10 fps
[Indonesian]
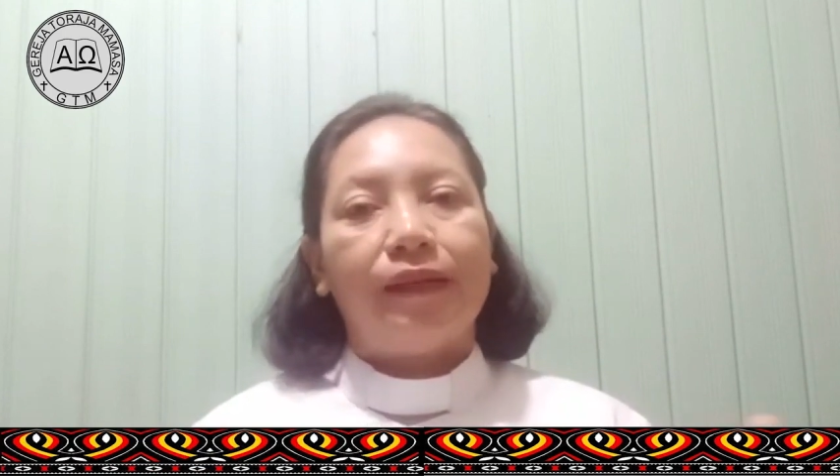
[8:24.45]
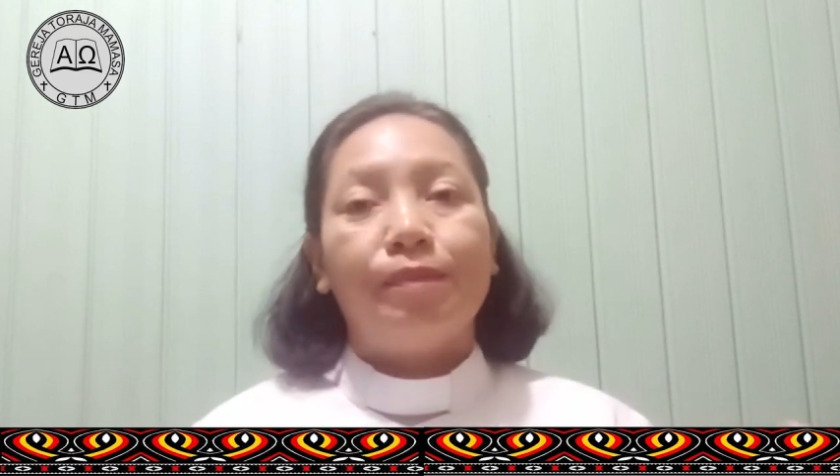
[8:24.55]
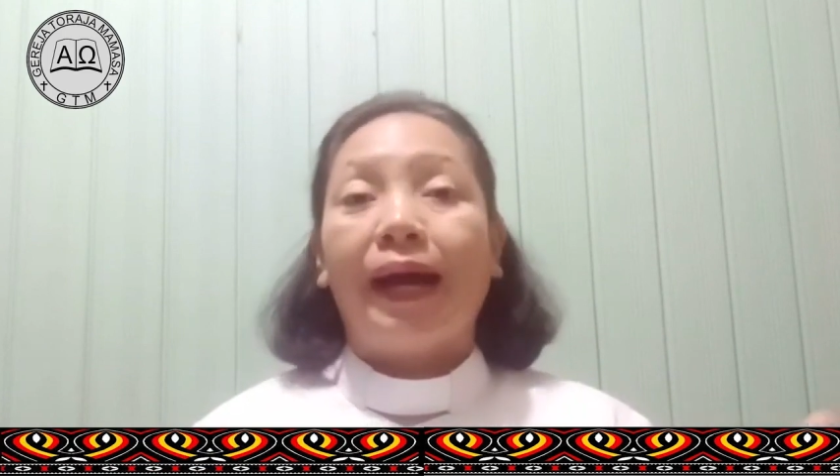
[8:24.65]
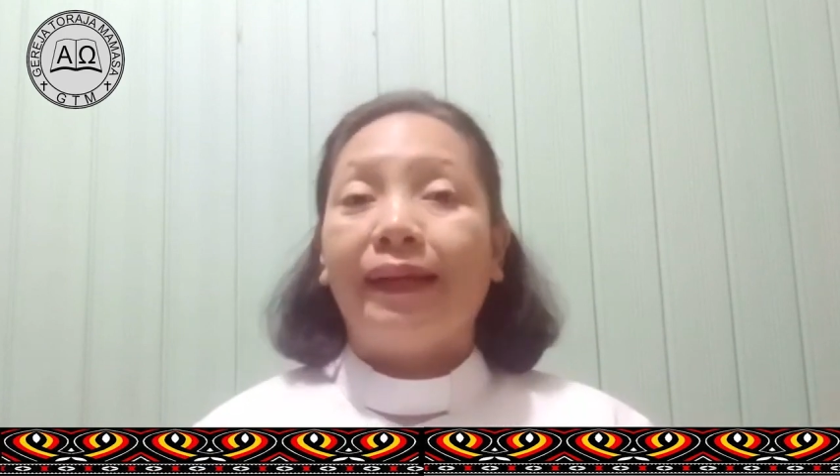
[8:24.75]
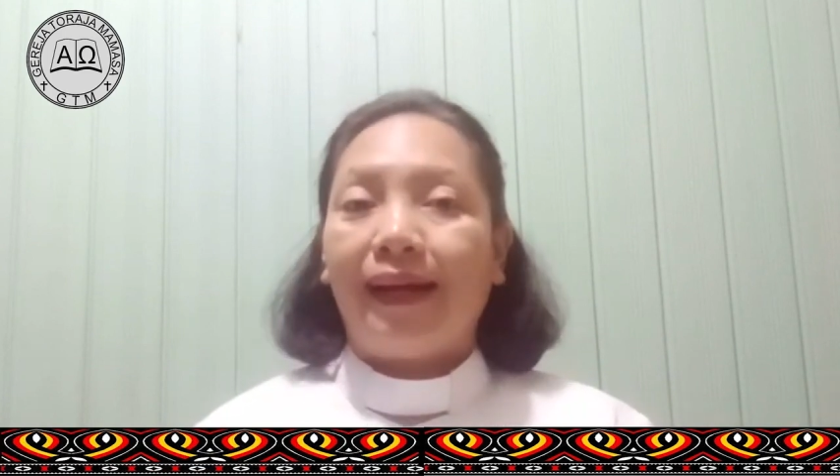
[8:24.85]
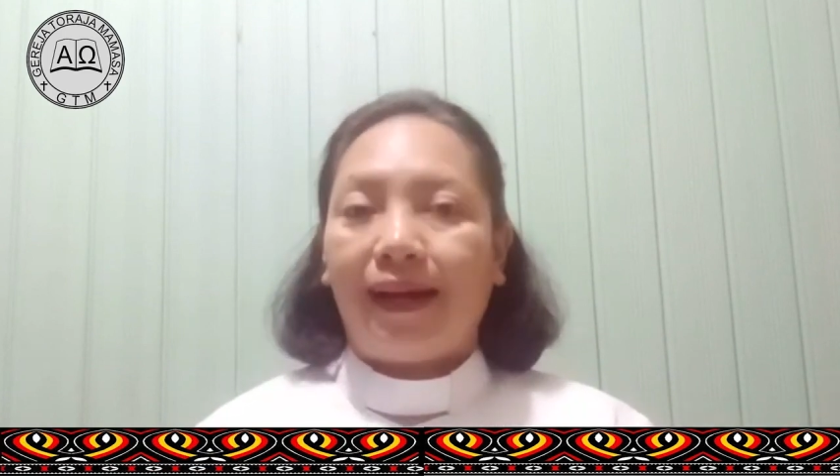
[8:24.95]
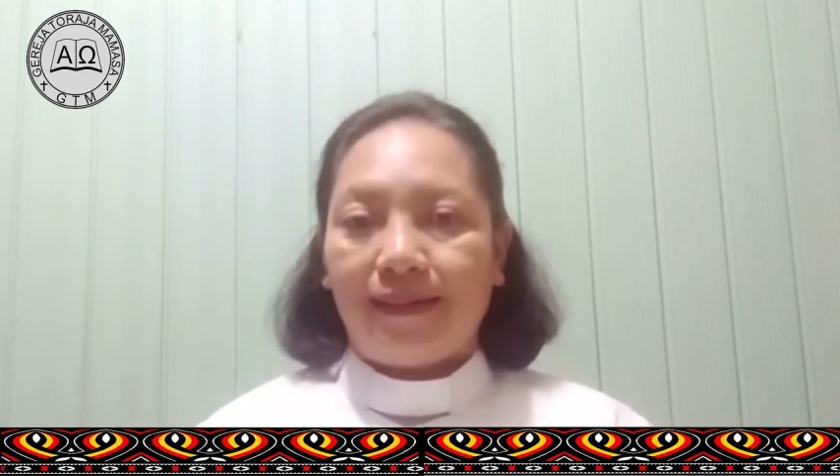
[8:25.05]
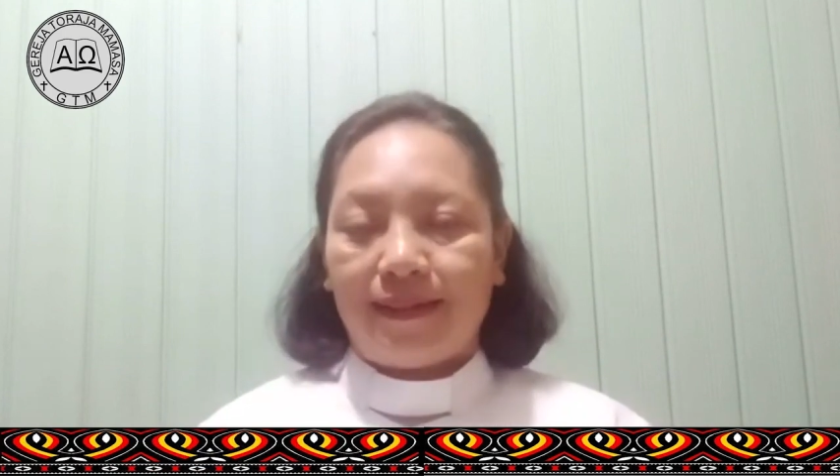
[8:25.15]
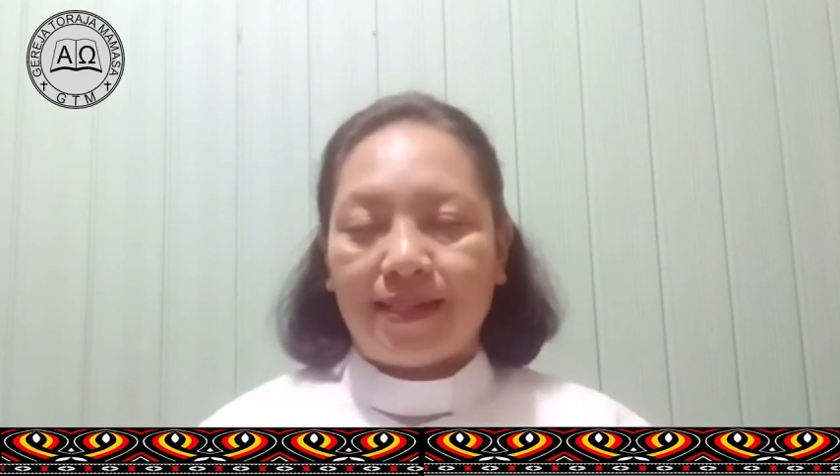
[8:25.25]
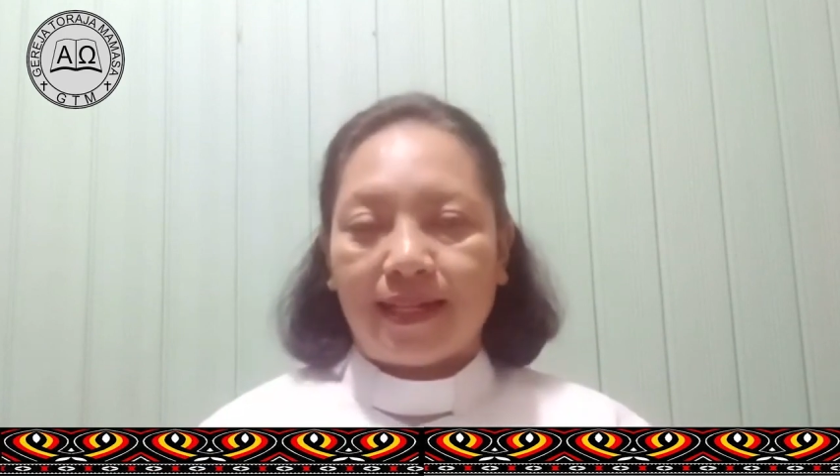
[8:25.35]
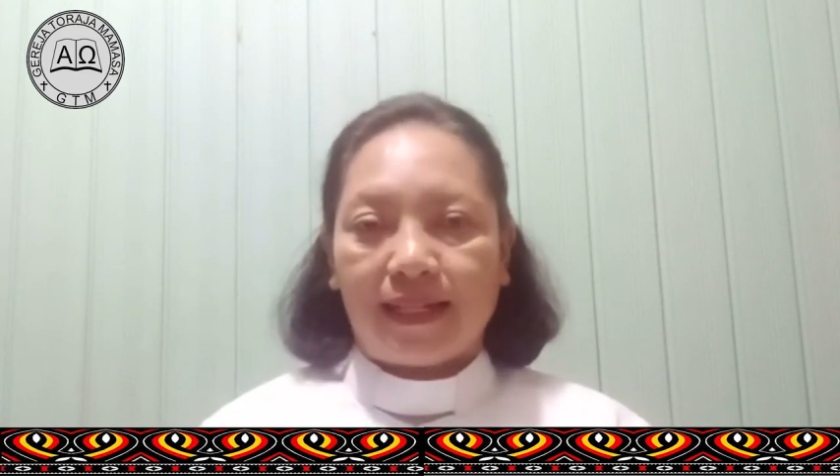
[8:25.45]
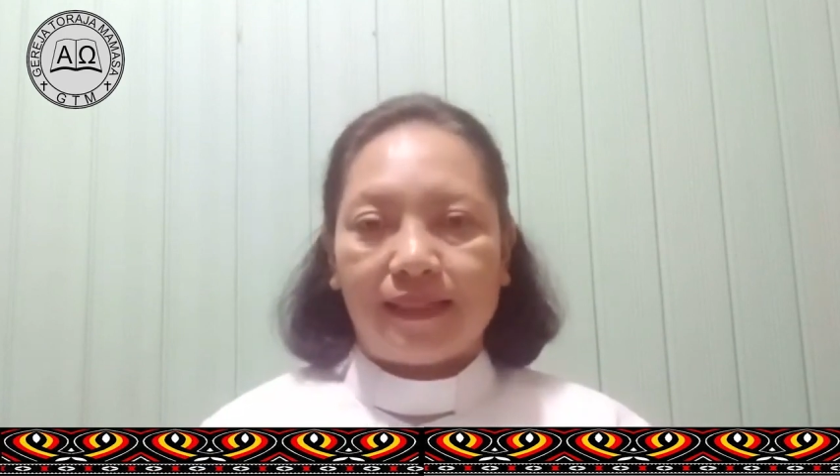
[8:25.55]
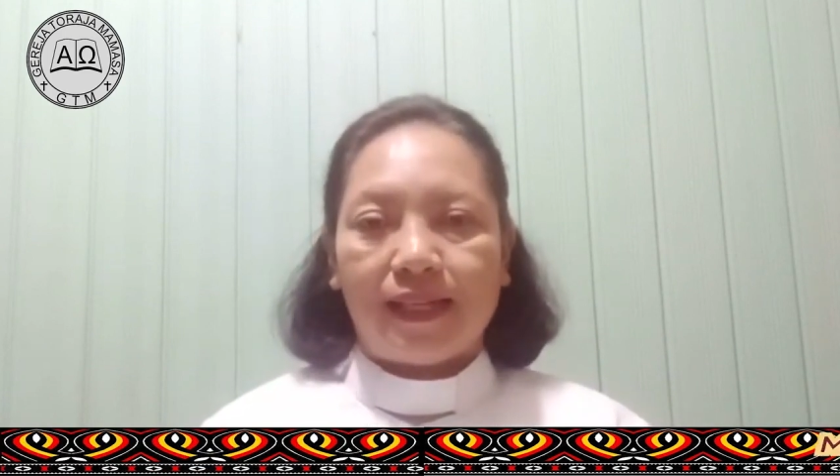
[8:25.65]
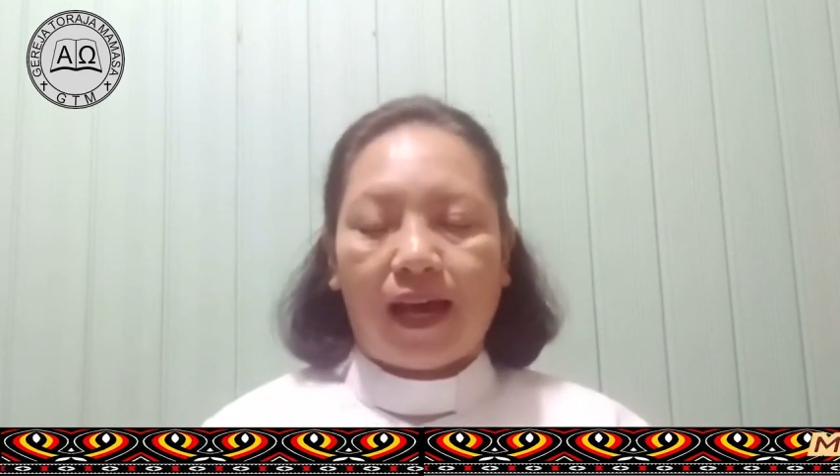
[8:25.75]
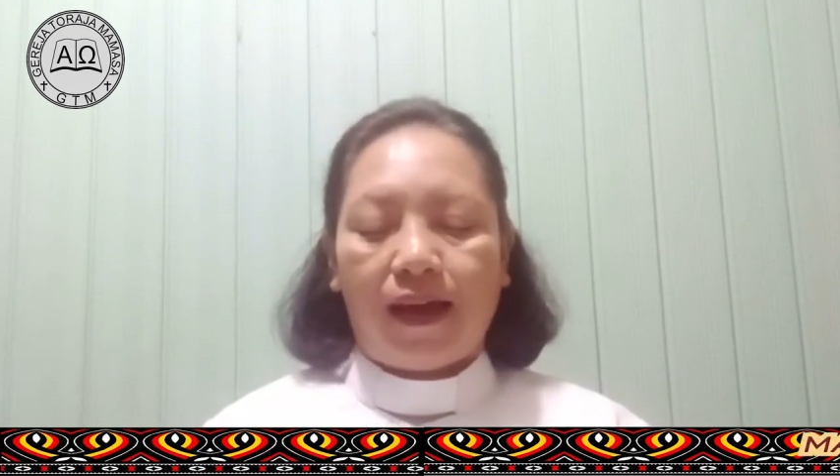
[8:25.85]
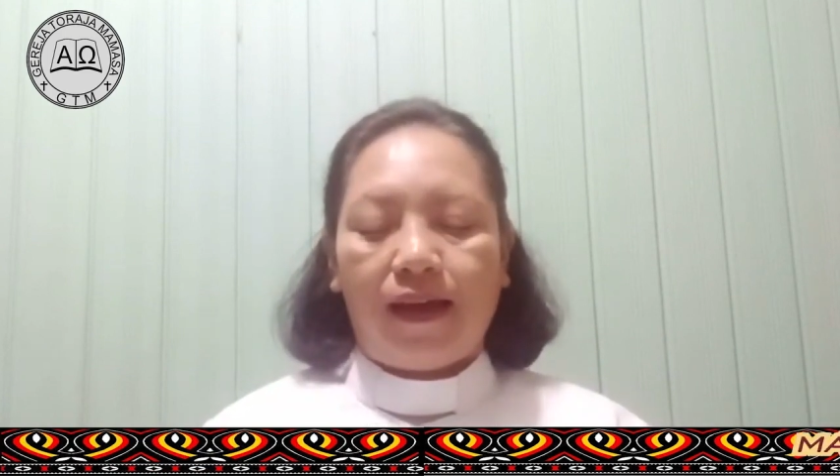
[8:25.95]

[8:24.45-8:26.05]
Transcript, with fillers: ibadah di gereja.